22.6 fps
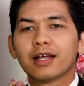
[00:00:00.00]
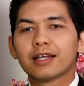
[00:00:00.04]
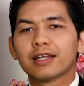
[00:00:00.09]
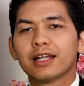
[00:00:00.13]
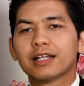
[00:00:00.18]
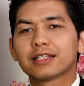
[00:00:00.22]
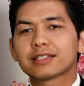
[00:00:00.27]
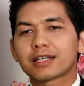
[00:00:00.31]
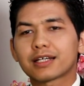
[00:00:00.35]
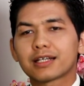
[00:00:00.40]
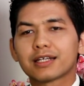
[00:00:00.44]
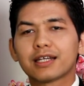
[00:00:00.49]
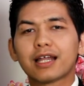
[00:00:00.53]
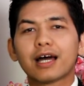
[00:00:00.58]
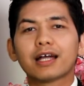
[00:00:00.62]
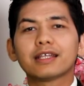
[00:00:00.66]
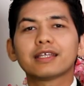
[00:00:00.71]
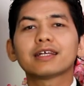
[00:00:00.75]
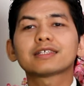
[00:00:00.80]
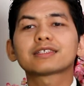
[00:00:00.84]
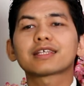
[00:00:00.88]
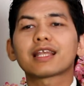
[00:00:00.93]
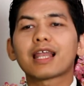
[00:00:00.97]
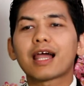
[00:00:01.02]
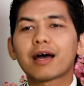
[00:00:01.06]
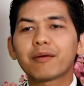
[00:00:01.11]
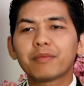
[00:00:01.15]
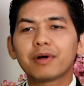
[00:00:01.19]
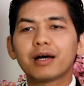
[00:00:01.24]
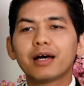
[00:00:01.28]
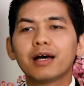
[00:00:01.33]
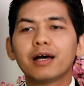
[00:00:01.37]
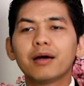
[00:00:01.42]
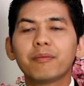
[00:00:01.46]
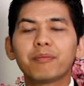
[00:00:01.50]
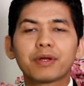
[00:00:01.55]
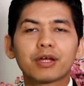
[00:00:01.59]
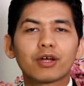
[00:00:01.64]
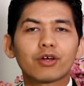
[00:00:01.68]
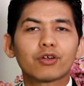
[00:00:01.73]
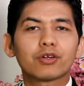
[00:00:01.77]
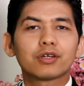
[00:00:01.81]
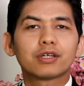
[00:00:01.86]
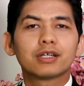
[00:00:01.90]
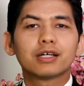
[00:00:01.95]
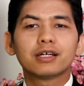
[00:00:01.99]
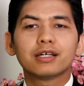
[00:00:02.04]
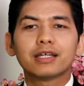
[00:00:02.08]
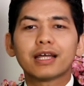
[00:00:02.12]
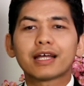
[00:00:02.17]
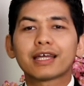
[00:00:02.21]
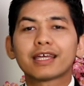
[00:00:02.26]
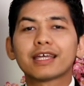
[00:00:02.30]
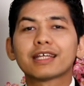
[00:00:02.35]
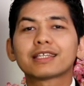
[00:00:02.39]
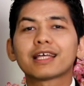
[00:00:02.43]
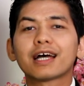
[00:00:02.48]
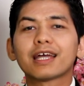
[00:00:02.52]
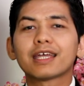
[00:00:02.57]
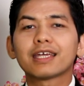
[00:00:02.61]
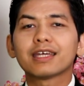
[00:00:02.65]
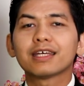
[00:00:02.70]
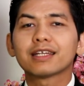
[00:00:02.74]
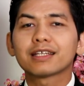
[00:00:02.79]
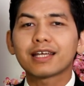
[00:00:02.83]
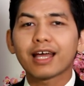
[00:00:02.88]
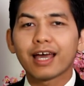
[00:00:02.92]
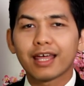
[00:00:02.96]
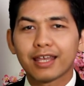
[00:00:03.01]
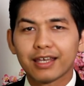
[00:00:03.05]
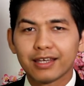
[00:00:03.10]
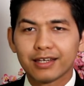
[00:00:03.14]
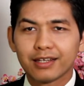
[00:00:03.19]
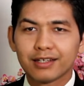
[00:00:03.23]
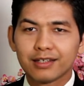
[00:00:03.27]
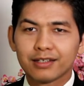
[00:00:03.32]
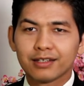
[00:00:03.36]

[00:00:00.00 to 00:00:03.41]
dan terendahnya selama periode yang kita inginkan.